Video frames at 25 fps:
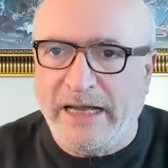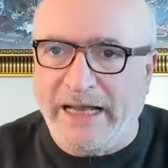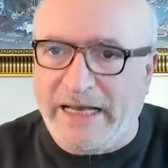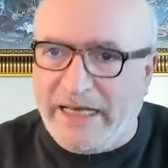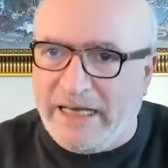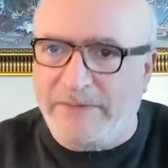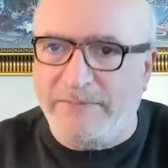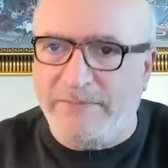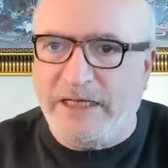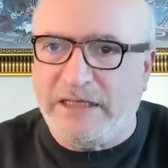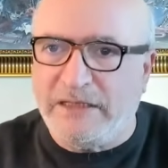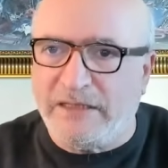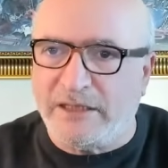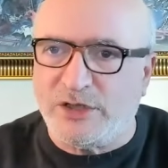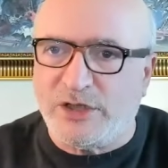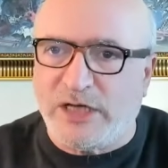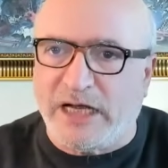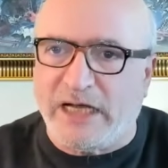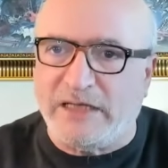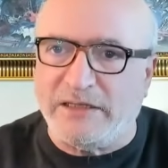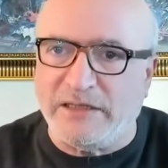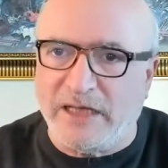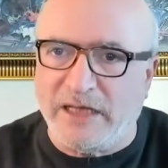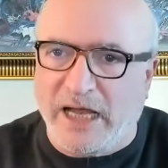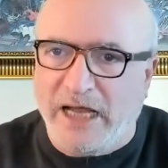هلا ما
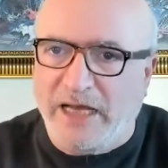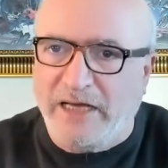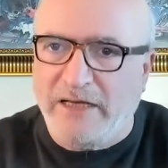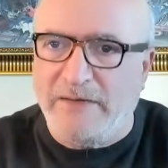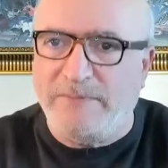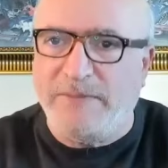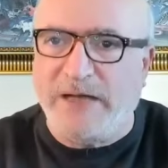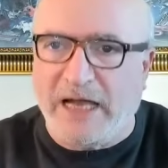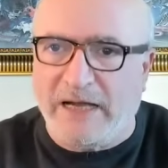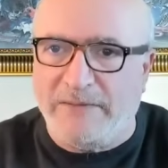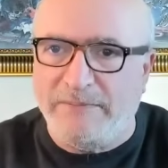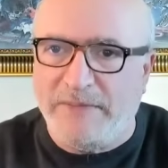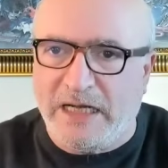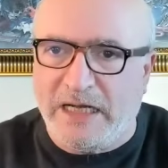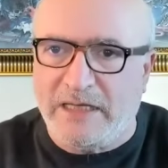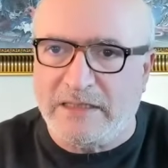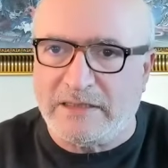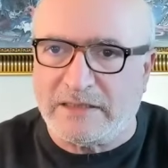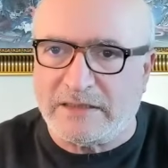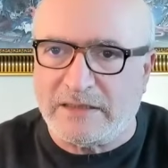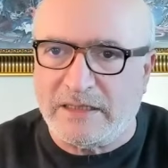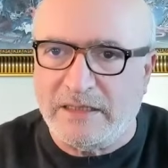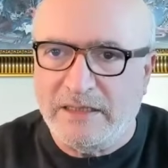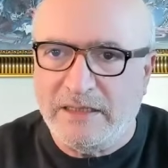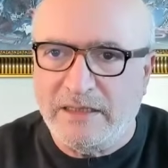نرجع نضحي
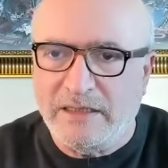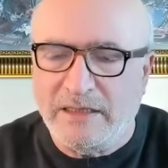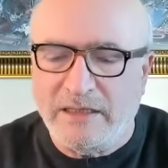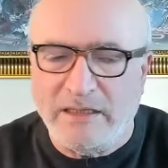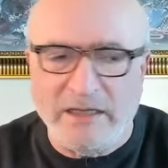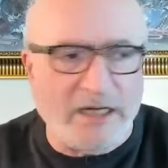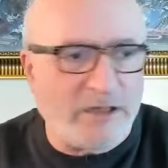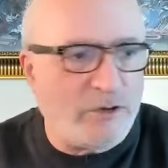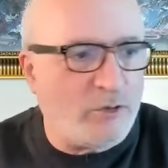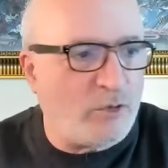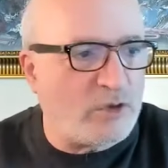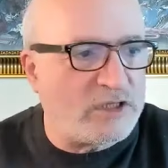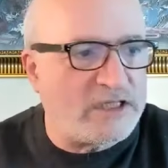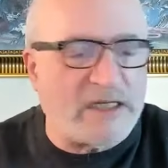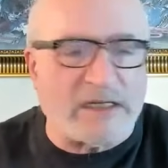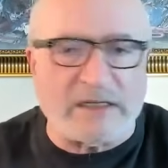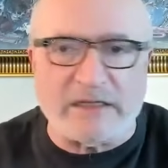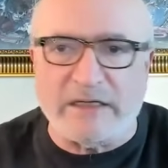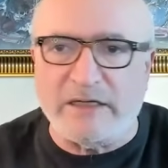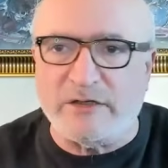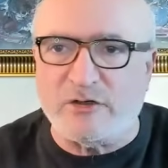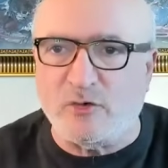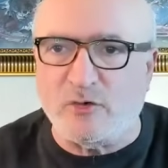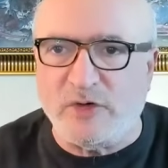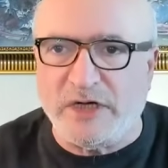بحماس لانه
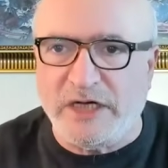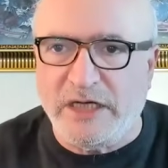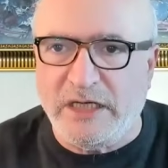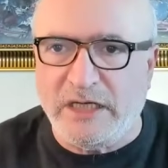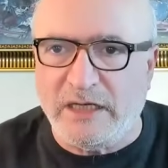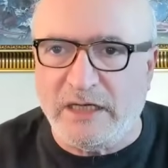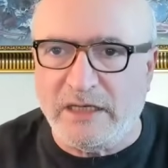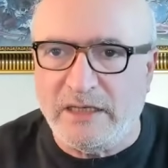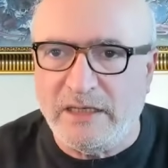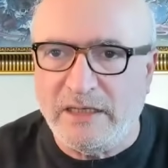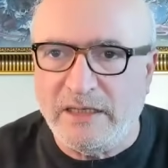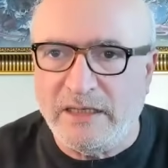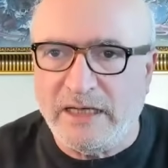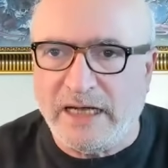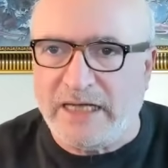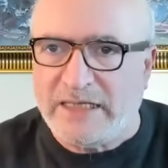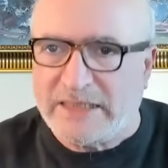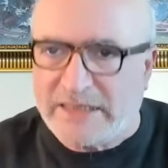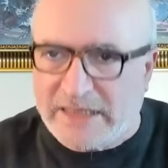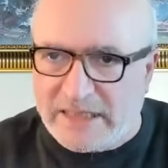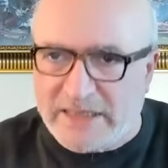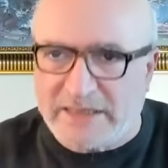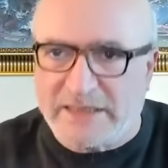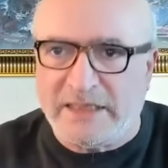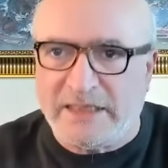خسرنا سوريا على
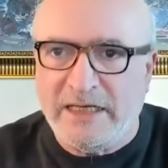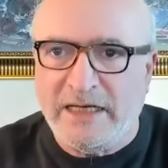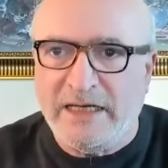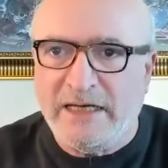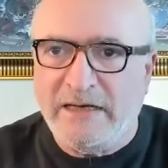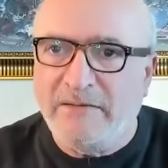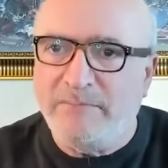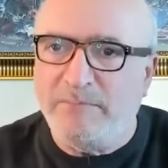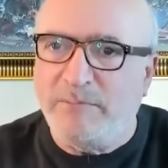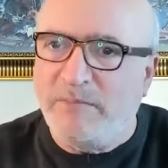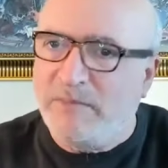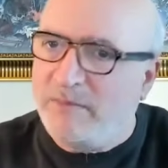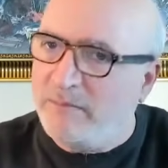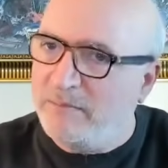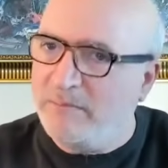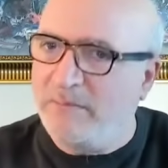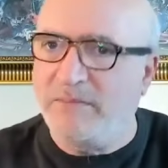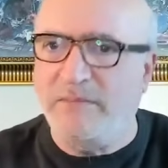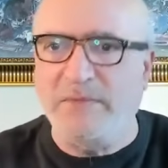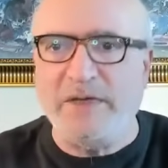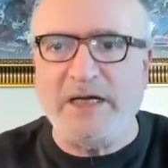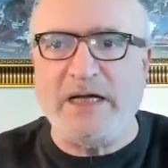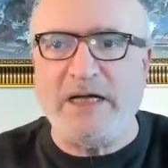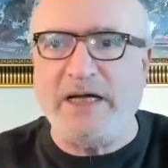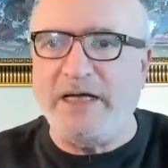اساس
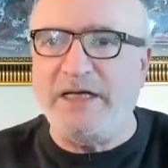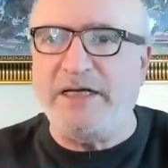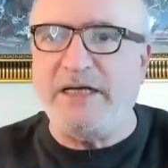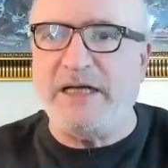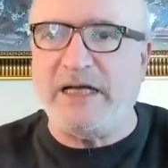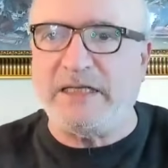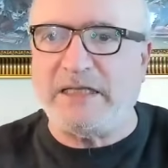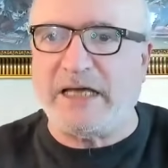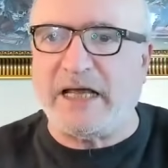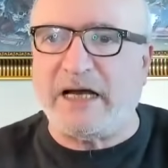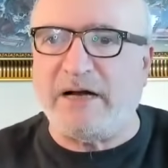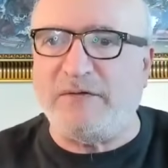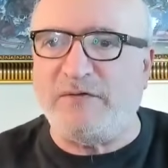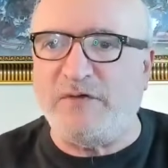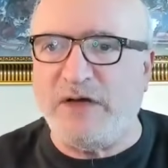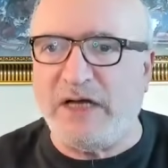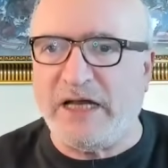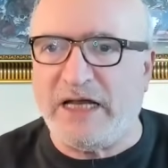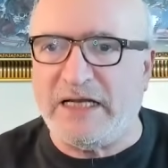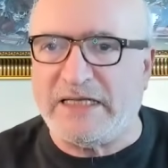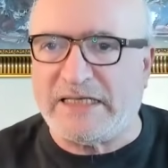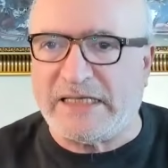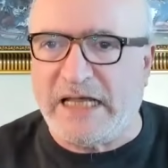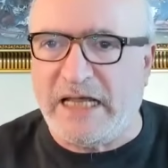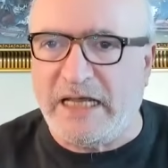مع عندنا ترف
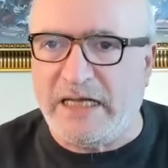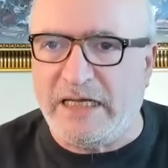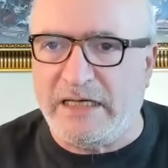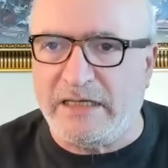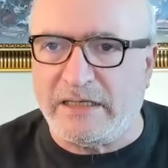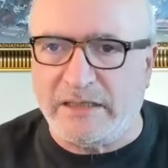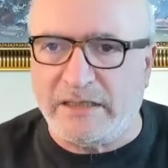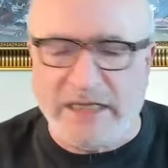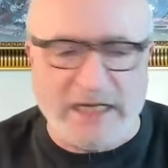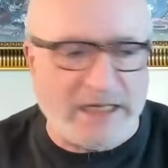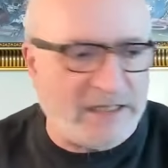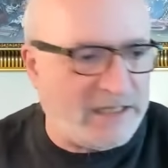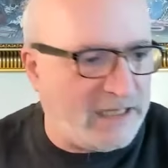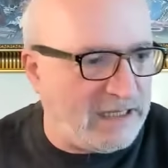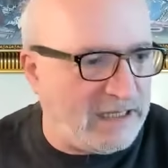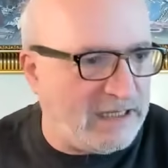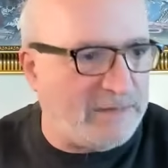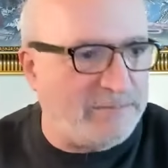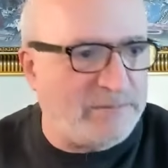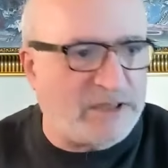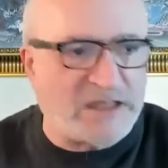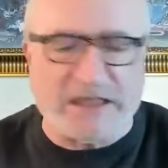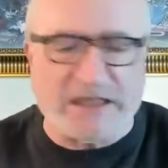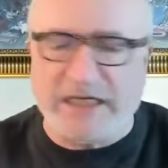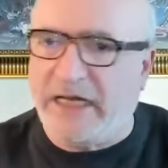الخسائر يعني هلا
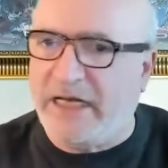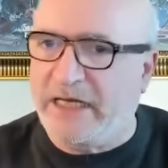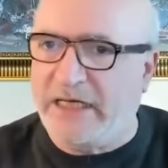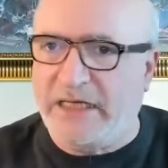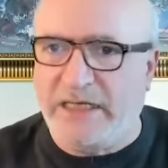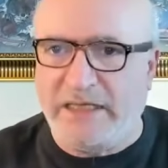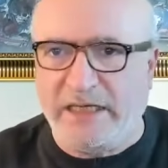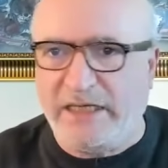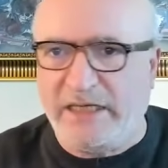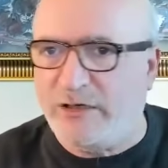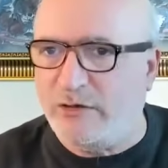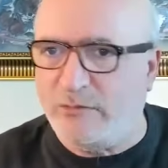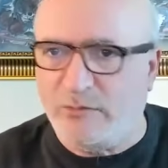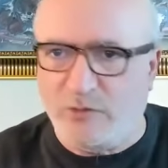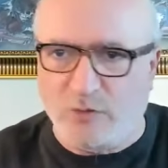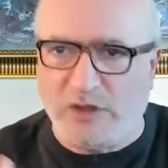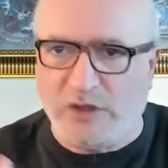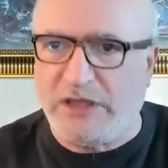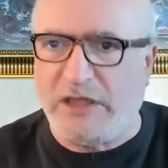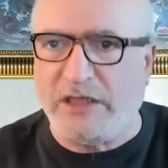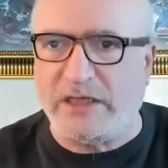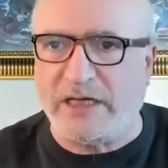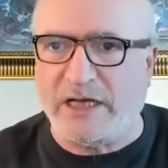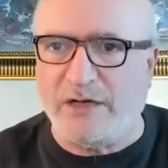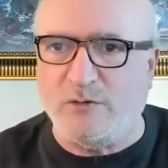مرتاحين نحن
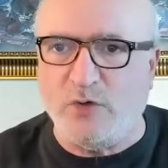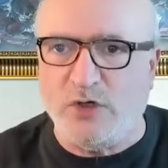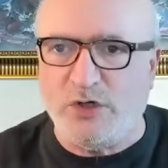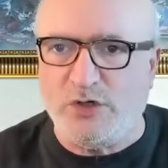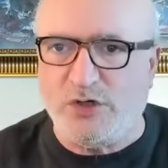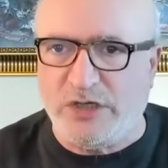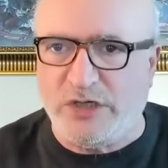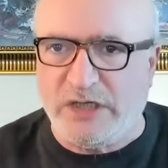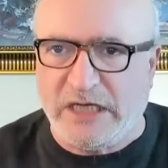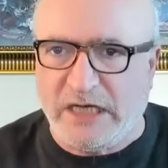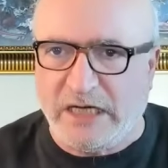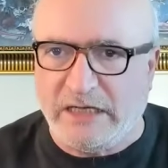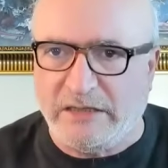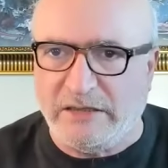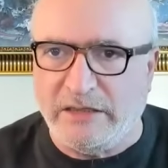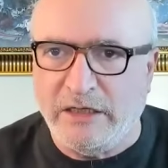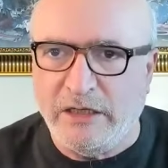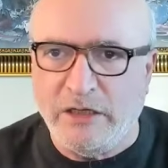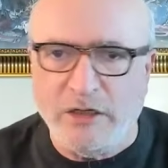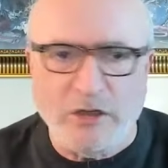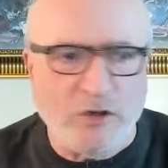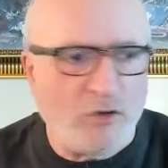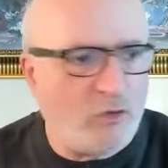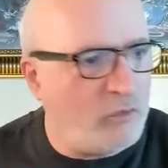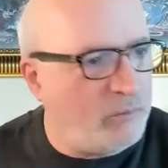وبوضع قوي جدا
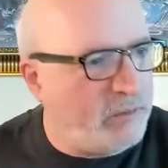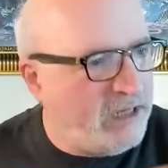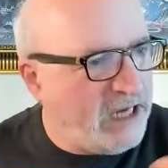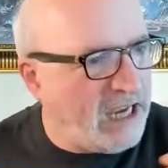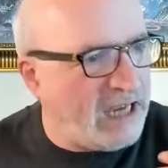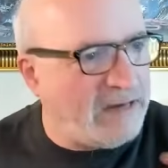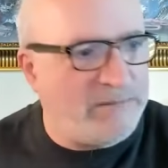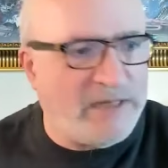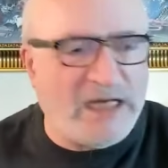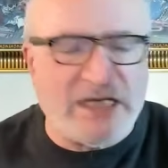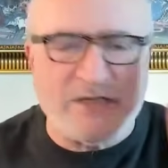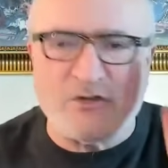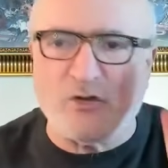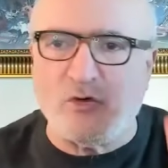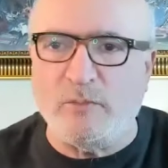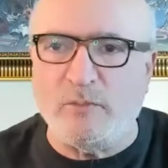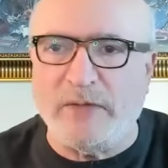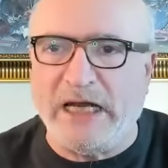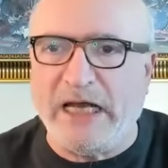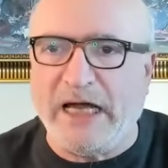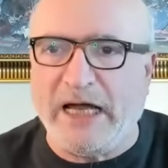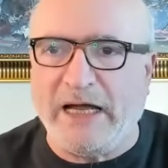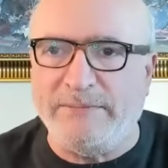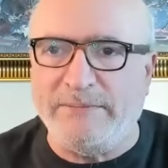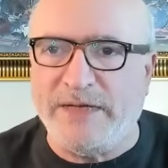وبحماس
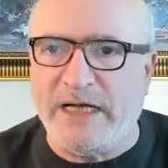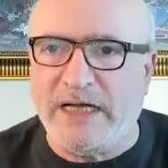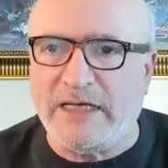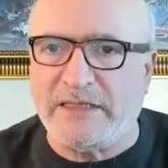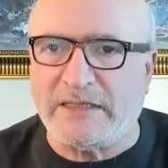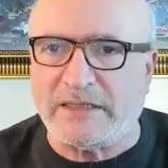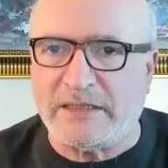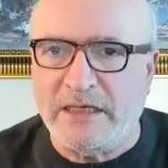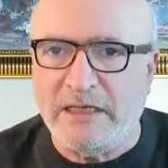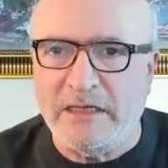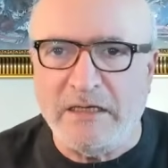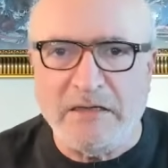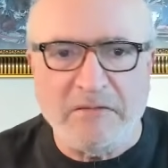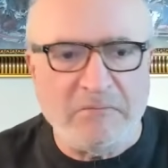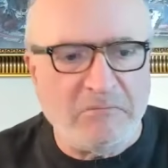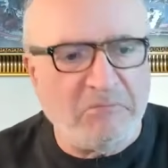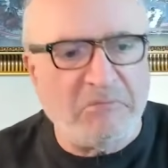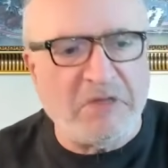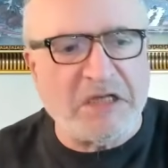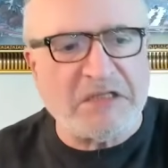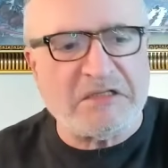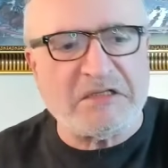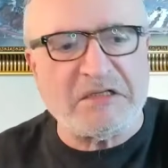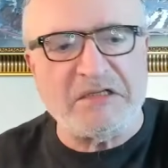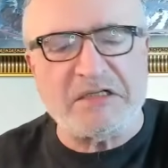وبلا حماس
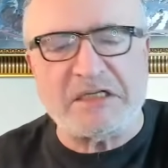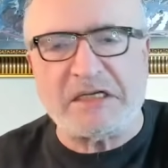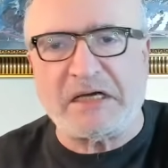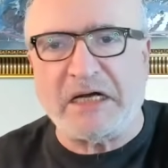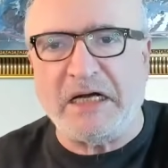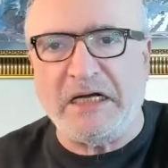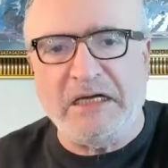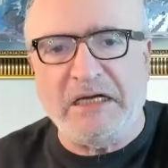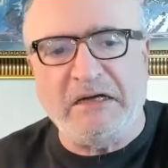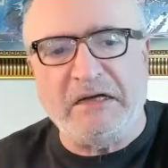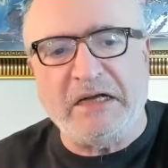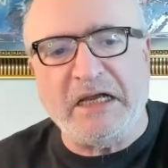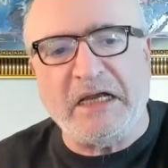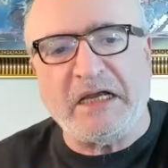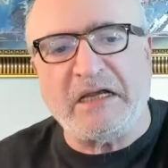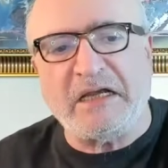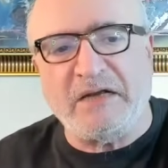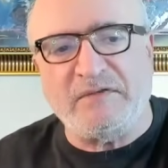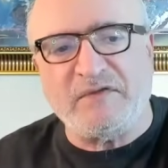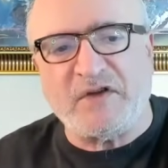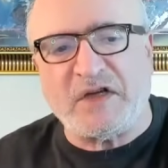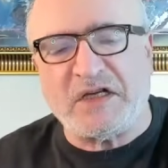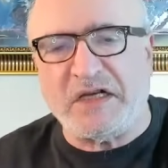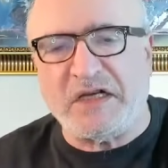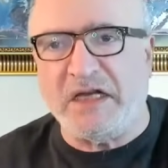بس اسرائيل هيك
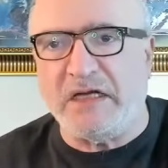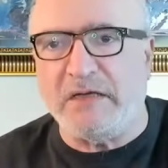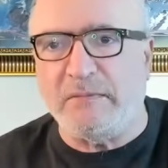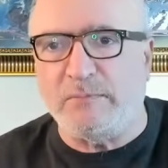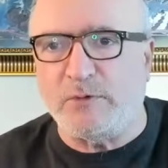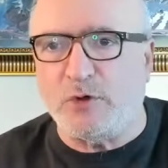نفختين